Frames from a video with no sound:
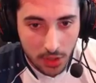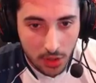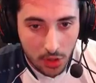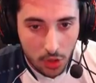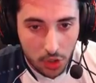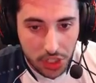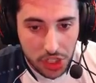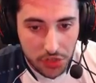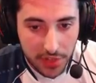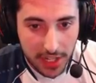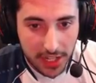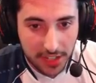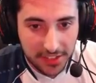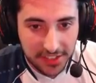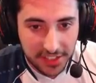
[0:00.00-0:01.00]
Ok, je vais
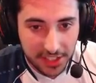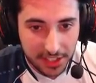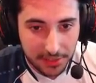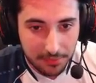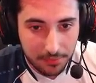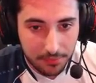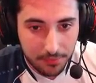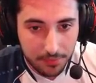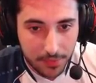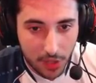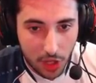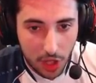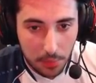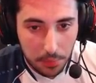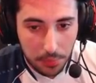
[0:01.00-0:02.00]
l'agresser.
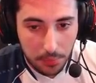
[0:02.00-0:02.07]
Hop.